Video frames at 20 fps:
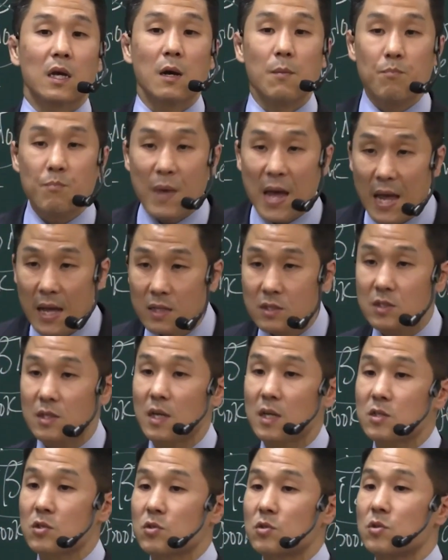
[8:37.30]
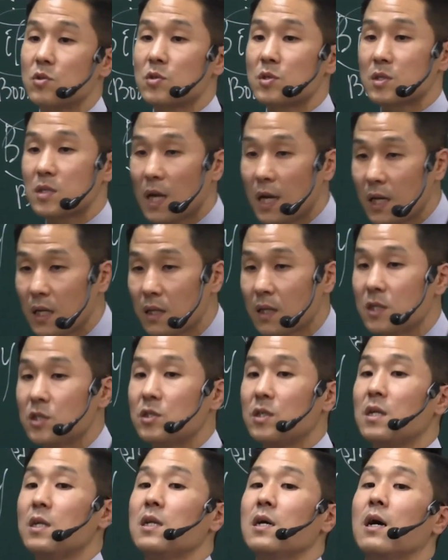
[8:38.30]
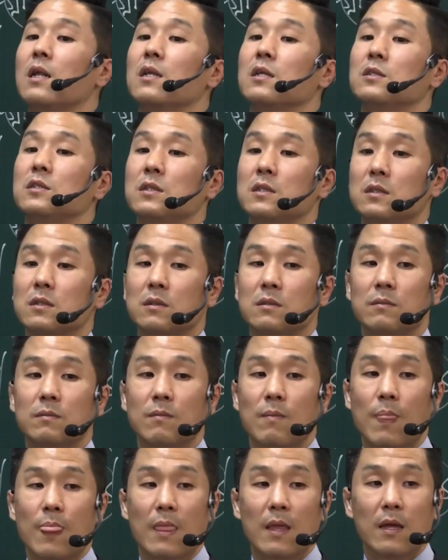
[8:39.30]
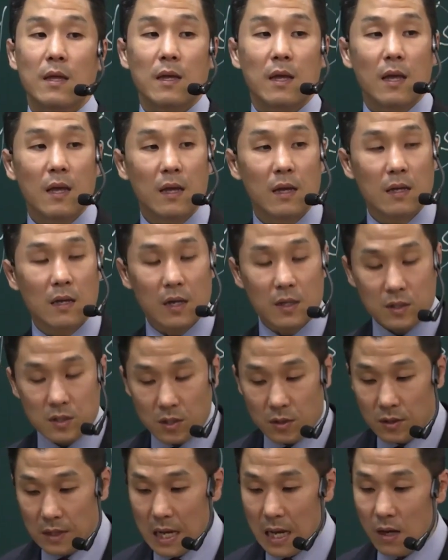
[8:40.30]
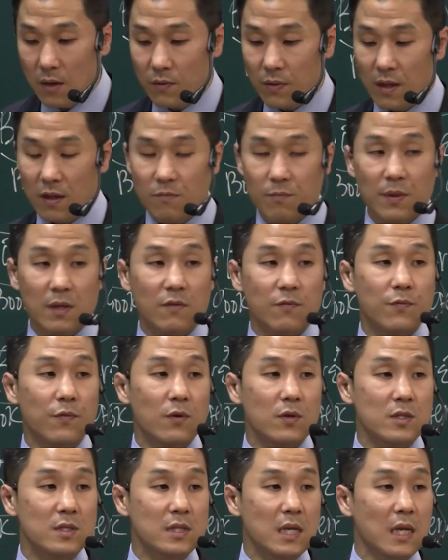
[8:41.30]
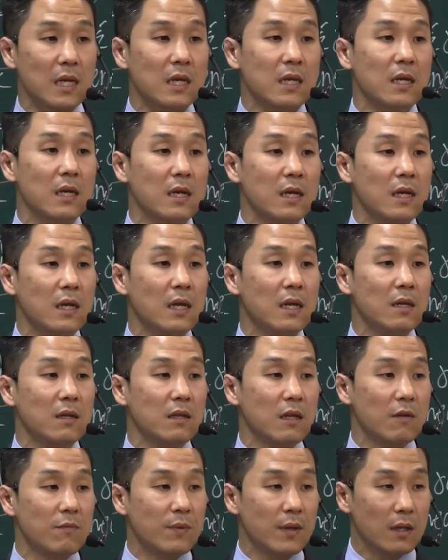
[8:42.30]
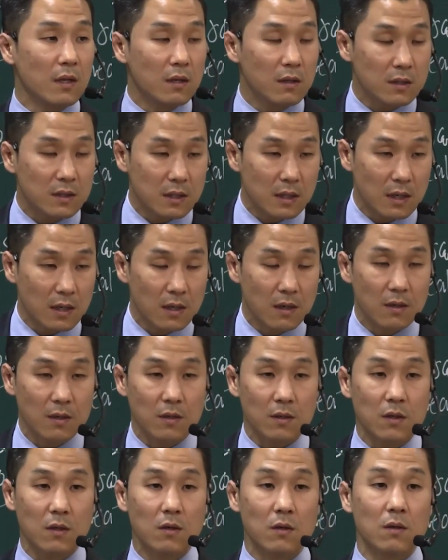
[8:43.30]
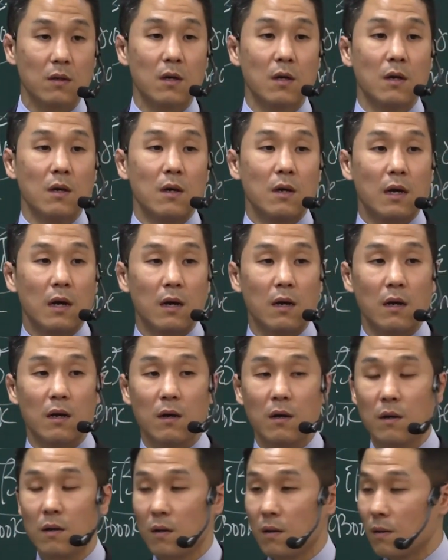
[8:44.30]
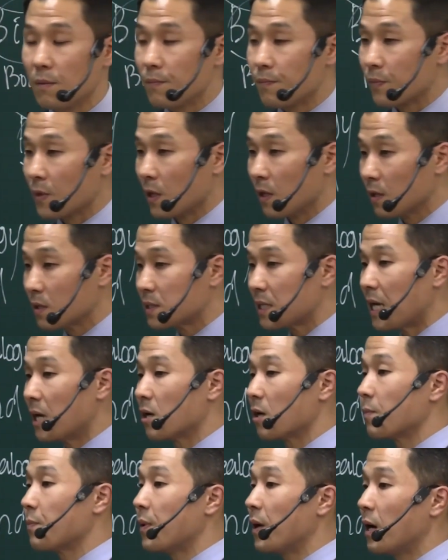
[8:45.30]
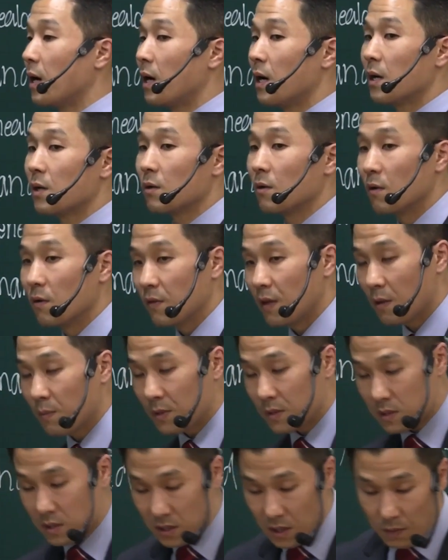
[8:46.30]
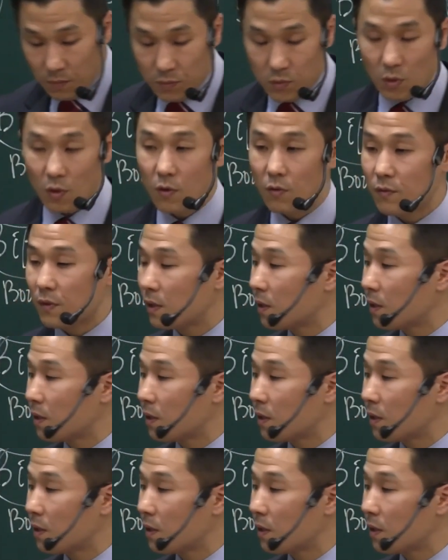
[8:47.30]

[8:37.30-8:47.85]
इसलिए पुराने दिनों को याद करें और फिर यह कहता है वर्षों पर विचार करें सभी पीढ़ियों का और इसलिए विचार करें